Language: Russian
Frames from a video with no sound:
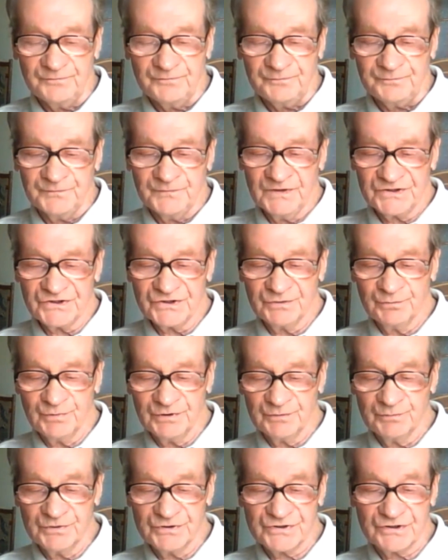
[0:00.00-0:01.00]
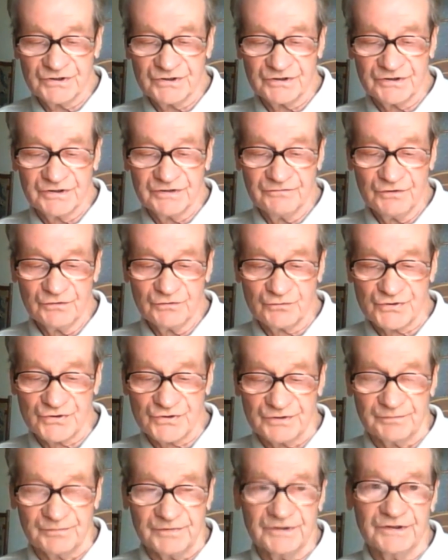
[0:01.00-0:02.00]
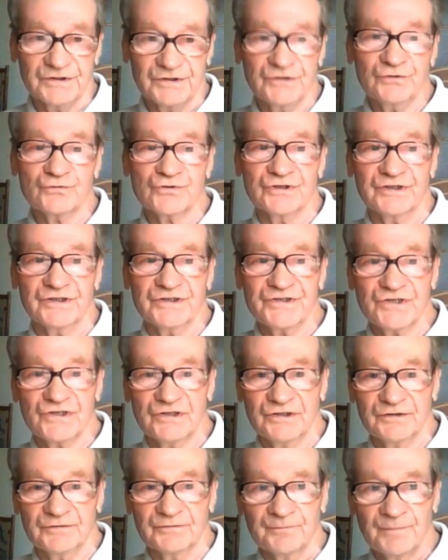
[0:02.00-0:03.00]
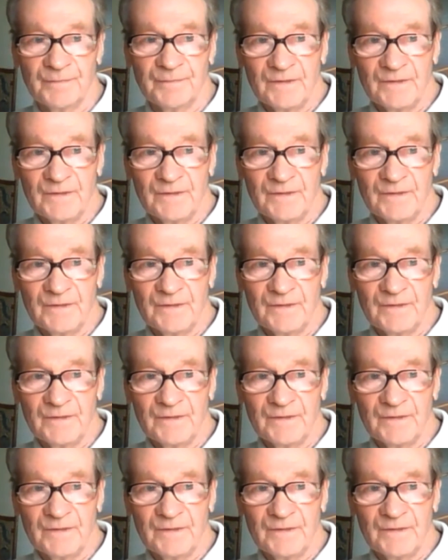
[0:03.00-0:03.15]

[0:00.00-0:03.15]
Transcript: нашей борьбы с коронавирусом, они уже начали